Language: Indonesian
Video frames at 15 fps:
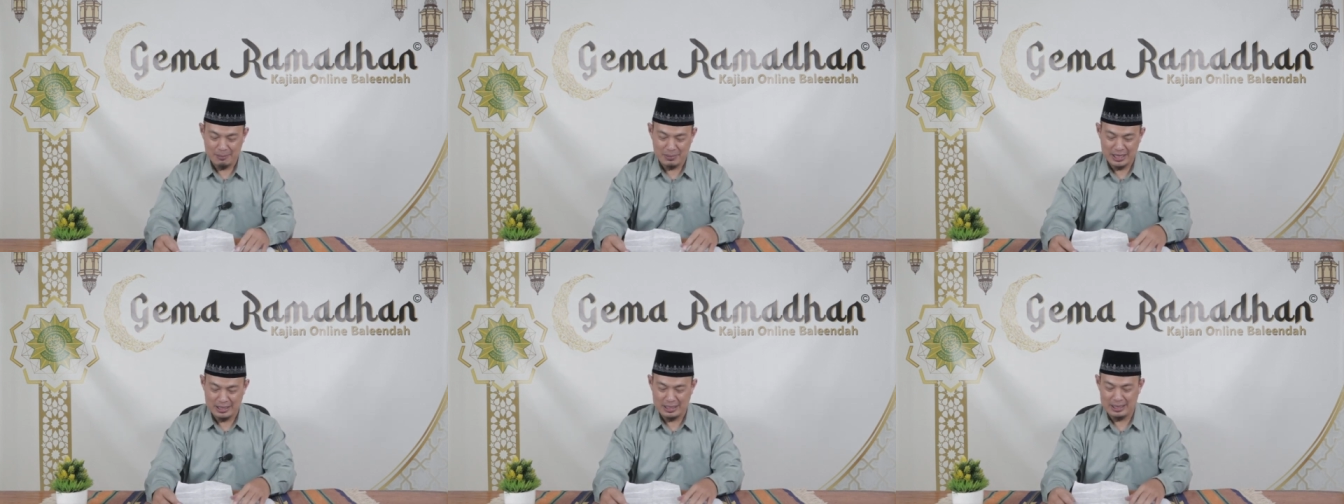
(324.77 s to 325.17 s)

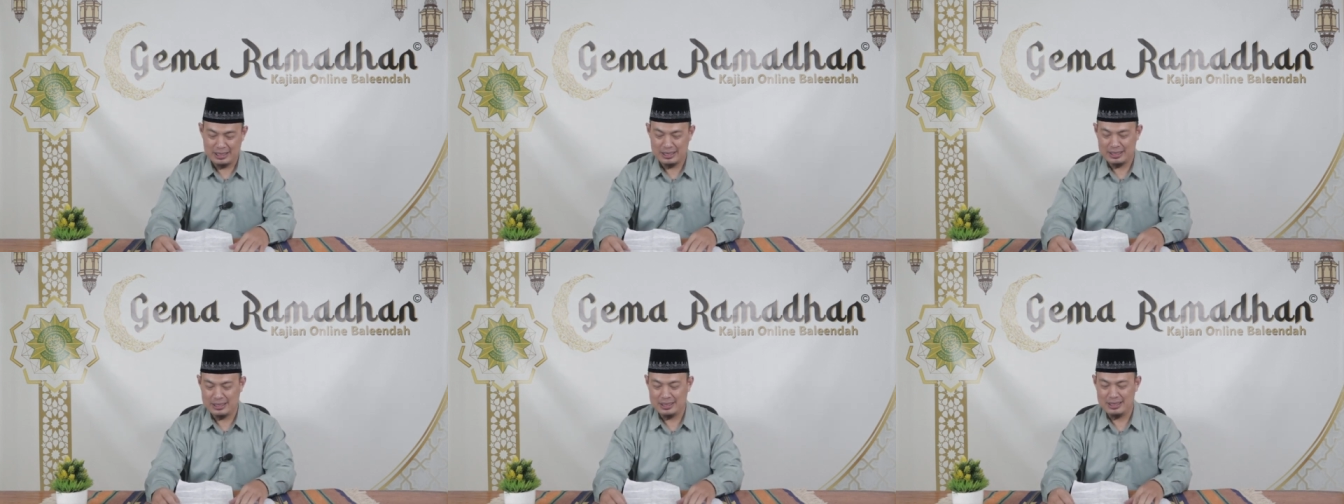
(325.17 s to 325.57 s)

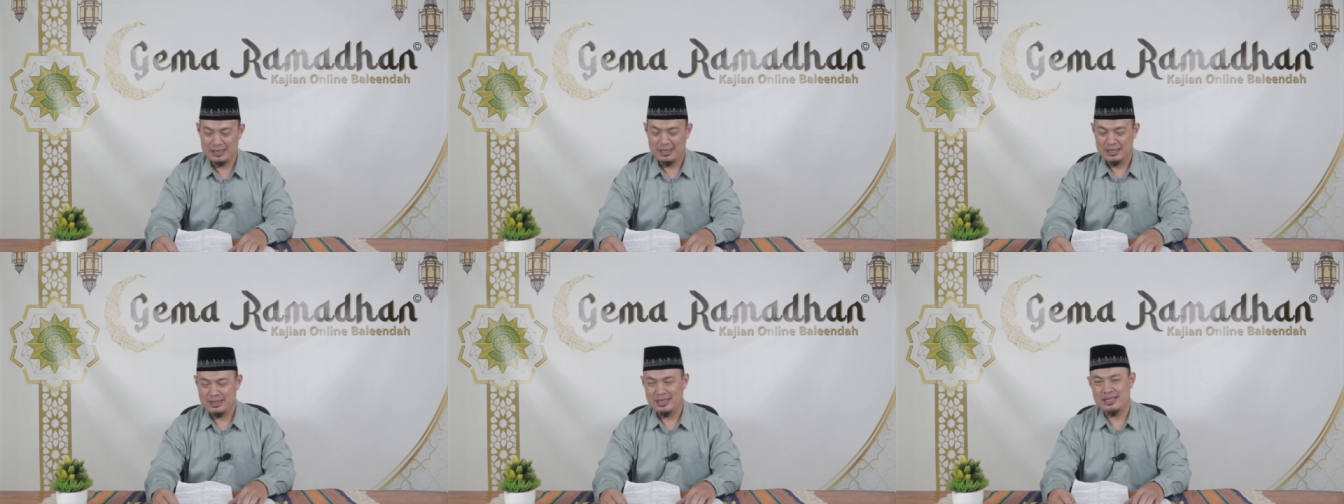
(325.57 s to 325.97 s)

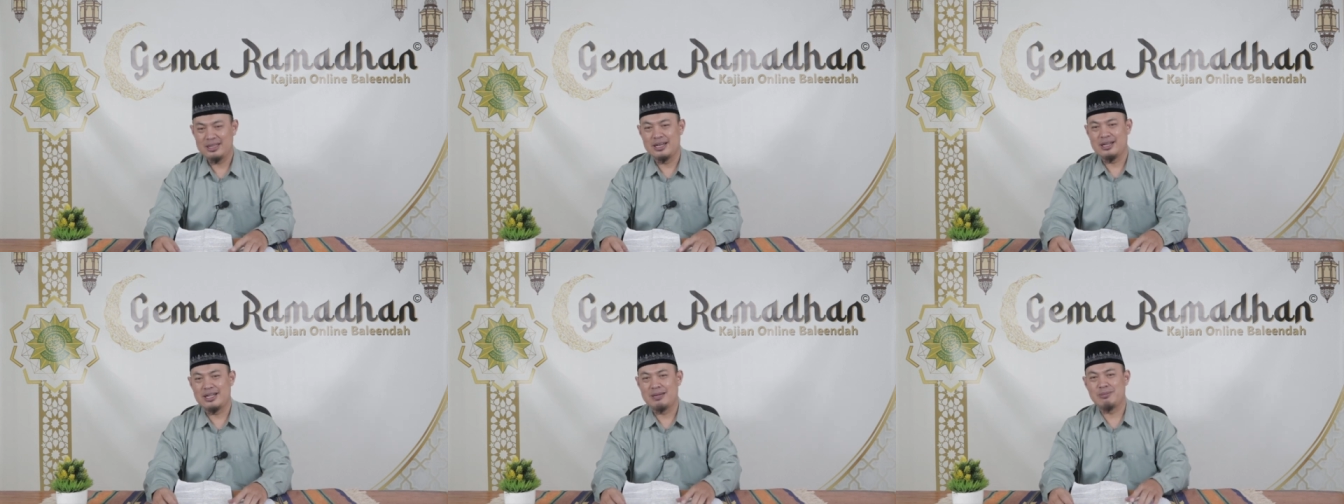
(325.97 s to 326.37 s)
Padahal di
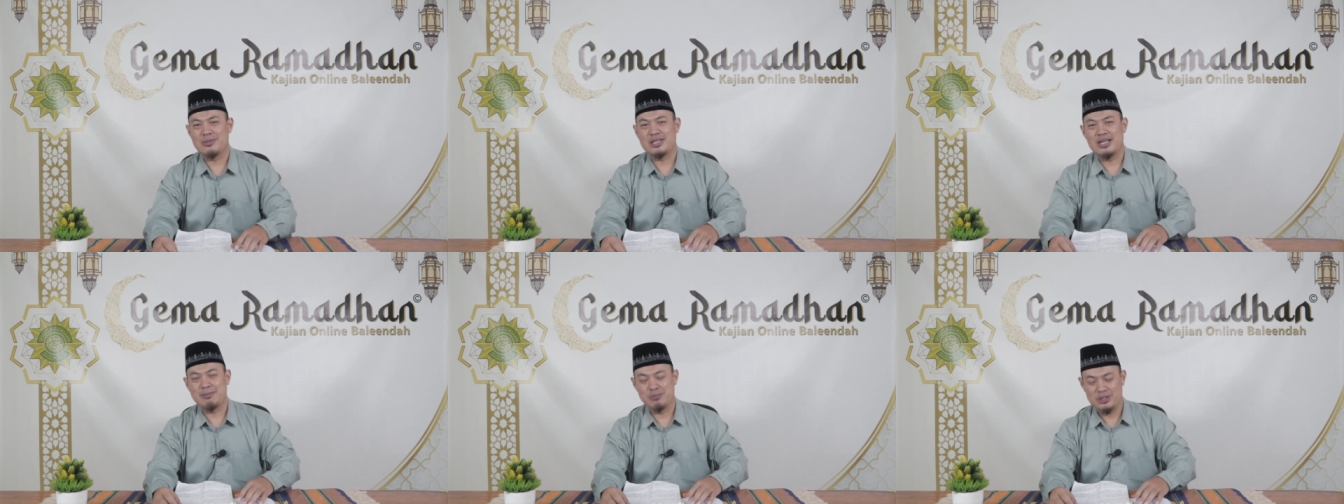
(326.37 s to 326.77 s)

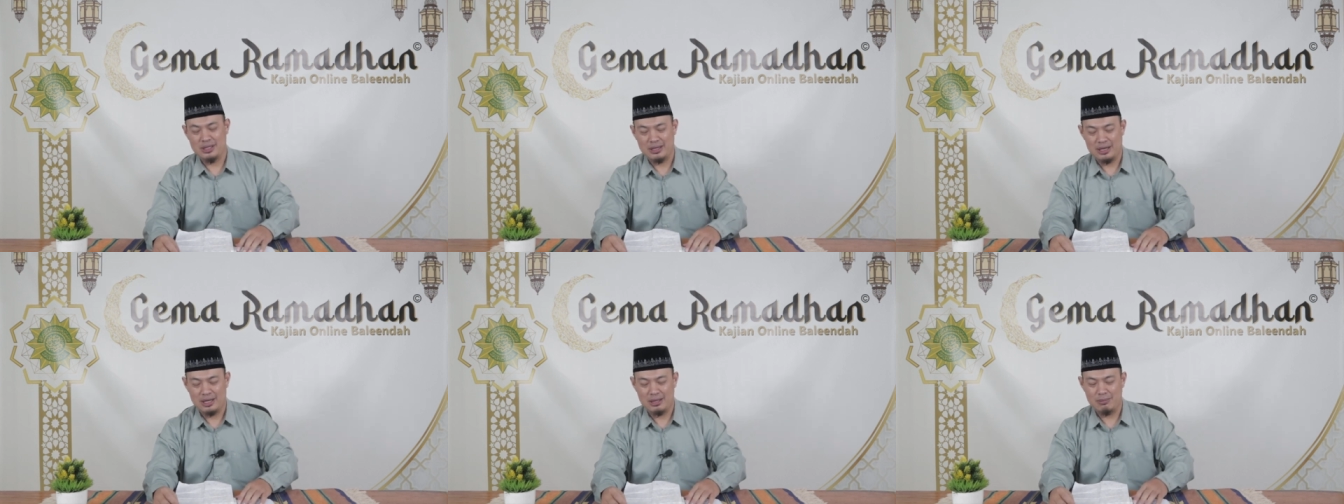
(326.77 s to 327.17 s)
dalam
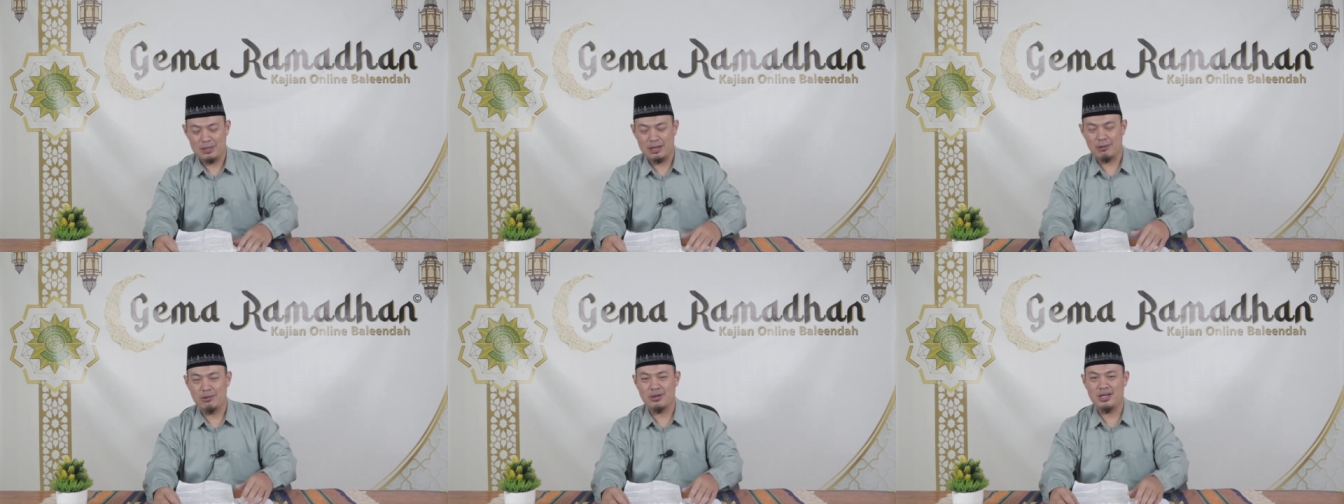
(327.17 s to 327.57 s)
tafsir
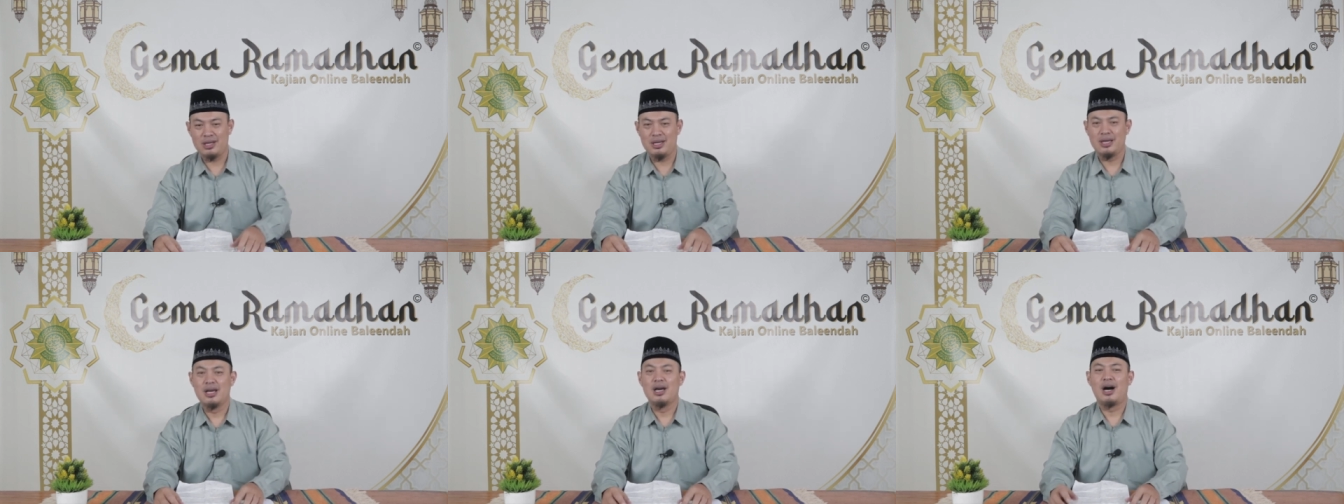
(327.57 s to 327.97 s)

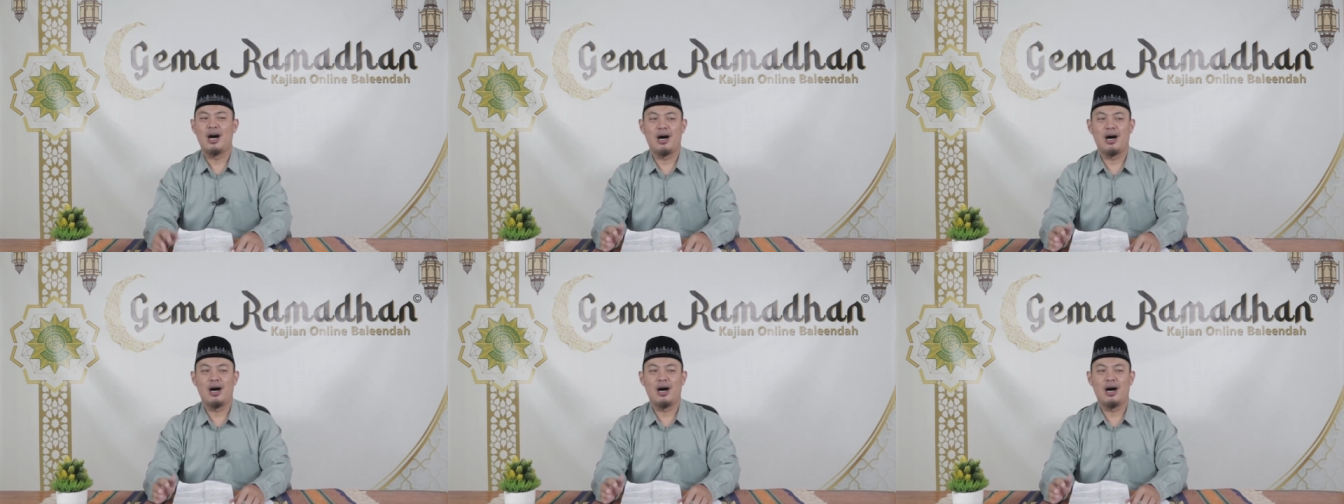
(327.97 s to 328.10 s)
Al-Marogi